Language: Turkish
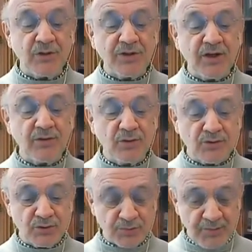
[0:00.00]
Lorient Le
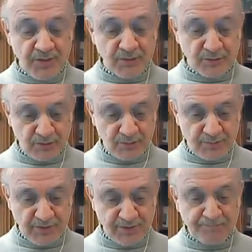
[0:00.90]
Jour, Beyrut,
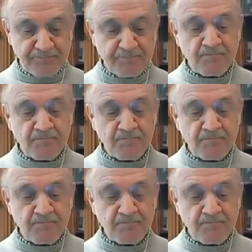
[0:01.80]
Lübnan.